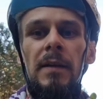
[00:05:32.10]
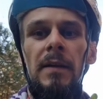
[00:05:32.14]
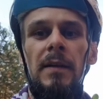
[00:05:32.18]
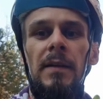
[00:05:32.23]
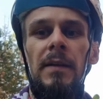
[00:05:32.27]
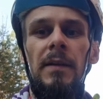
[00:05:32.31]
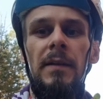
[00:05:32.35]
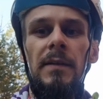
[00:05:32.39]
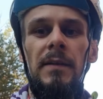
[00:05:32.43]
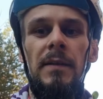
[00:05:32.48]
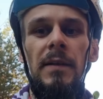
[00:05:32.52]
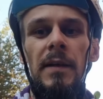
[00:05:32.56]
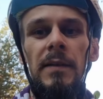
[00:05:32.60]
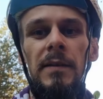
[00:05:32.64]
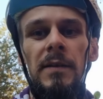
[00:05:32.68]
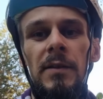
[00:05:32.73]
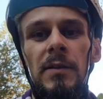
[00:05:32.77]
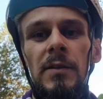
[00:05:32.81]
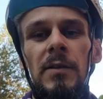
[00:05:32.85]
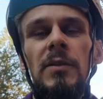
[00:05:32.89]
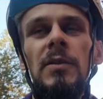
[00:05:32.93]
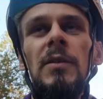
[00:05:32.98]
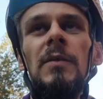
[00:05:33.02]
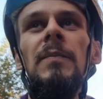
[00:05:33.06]
e, ja
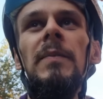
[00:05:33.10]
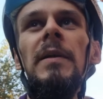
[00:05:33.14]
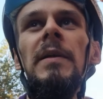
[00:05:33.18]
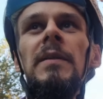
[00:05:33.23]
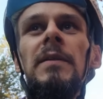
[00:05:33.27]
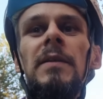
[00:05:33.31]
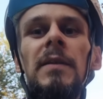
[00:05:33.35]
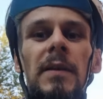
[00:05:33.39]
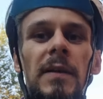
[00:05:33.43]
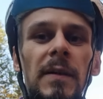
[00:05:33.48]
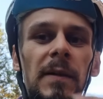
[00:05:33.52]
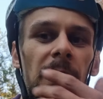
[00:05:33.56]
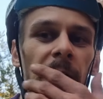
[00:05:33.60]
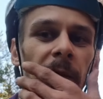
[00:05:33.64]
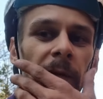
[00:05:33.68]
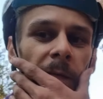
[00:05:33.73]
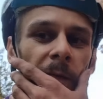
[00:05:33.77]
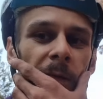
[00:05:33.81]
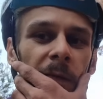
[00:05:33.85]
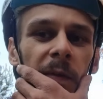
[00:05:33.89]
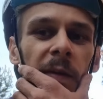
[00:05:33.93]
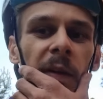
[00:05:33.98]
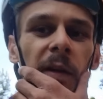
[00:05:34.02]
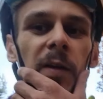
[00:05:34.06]
też nie będę
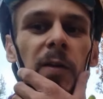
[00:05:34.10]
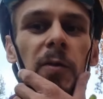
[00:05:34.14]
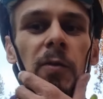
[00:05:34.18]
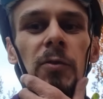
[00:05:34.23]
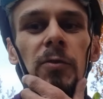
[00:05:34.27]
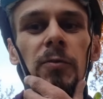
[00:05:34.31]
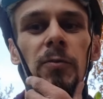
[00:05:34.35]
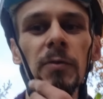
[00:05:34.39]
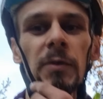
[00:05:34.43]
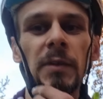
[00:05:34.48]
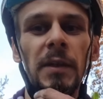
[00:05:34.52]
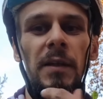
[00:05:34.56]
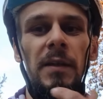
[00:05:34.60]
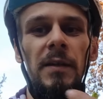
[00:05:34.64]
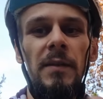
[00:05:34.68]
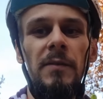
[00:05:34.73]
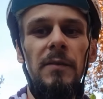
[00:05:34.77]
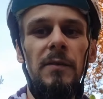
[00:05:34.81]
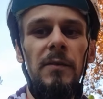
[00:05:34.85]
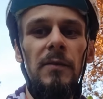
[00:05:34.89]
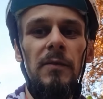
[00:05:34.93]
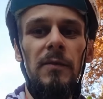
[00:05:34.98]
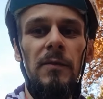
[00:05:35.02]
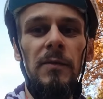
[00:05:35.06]
jakoś tutaj
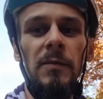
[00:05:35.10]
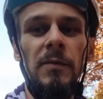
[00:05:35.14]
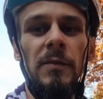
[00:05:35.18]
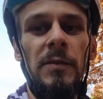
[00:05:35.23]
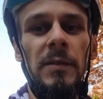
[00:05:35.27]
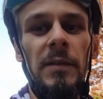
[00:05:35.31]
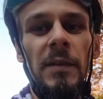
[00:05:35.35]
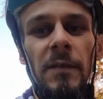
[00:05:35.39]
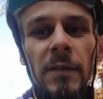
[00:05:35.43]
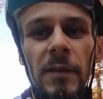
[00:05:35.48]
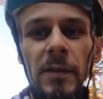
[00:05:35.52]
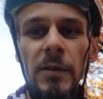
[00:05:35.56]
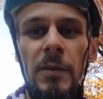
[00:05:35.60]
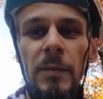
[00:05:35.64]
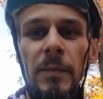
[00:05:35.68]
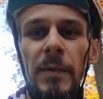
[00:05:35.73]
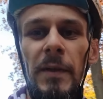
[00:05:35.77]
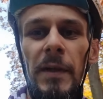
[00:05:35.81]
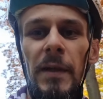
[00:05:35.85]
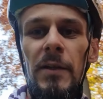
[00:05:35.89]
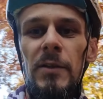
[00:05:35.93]
no nie wiadomo